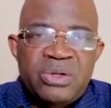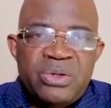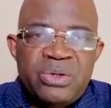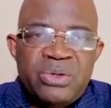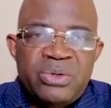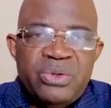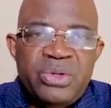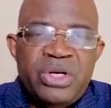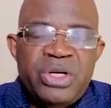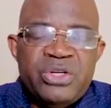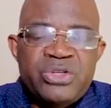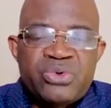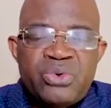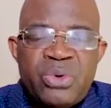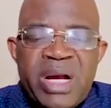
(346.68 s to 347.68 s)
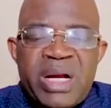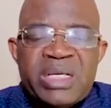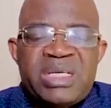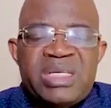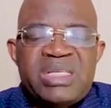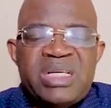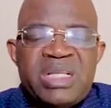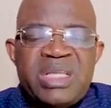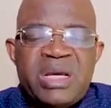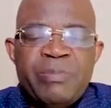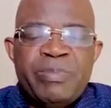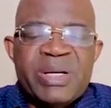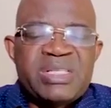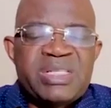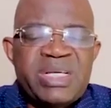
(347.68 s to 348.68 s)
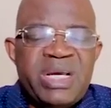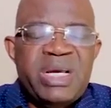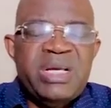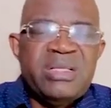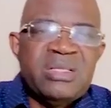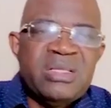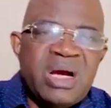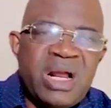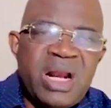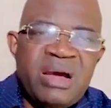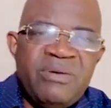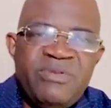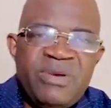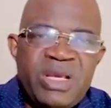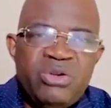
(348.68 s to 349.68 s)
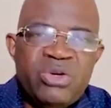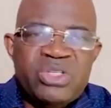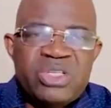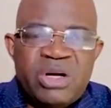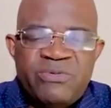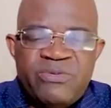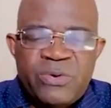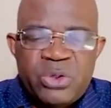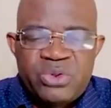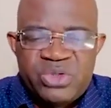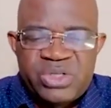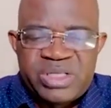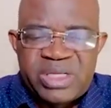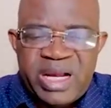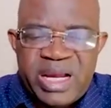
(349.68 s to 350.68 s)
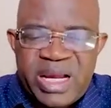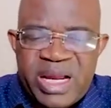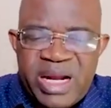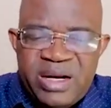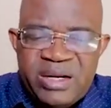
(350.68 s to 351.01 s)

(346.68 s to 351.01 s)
d'une histoire qui s'était passée dans la vie des enfants d'Israël